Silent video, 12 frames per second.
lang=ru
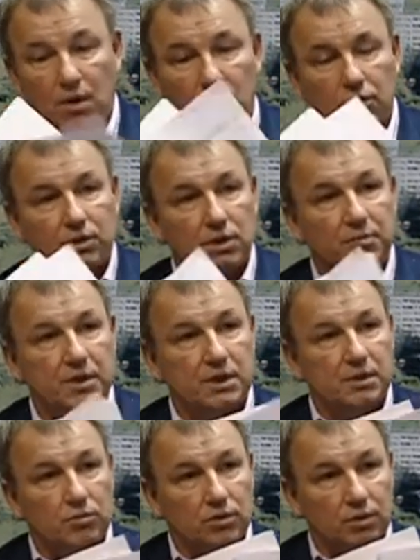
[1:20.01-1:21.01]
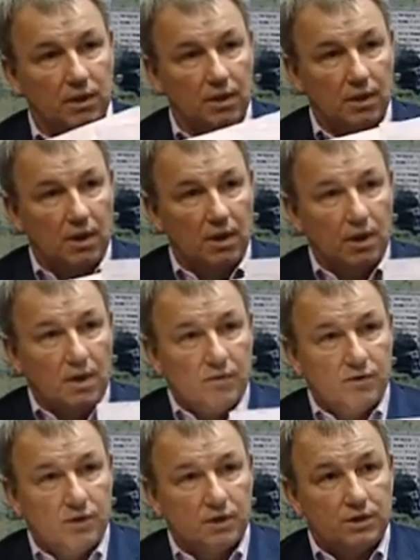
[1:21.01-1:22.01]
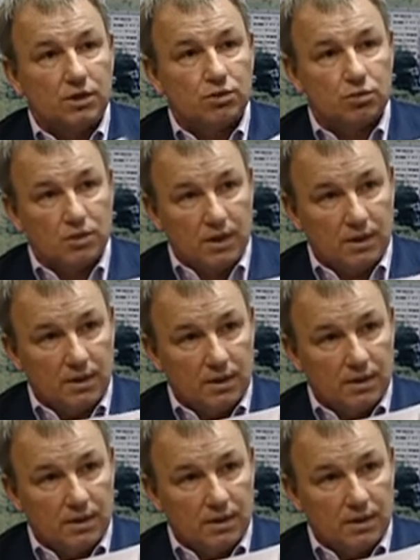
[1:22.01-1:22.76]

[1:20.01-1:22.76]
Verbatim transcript: вот они передо мной. Все три суда,